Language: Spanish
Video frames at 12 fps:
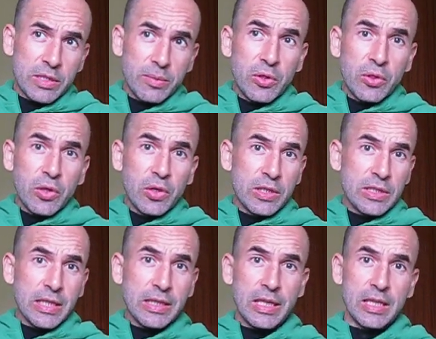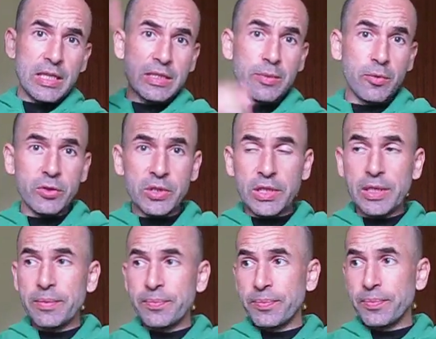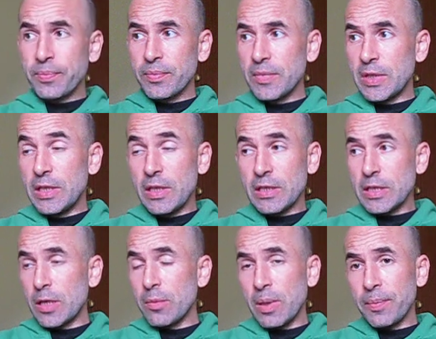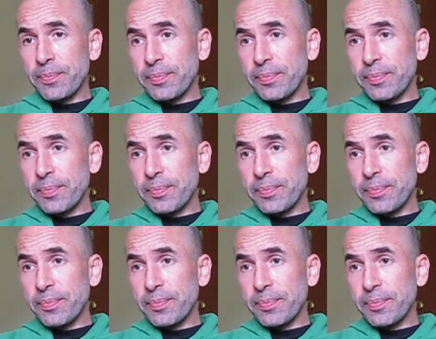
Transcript: y montones de hectáreas de bosque y de selva.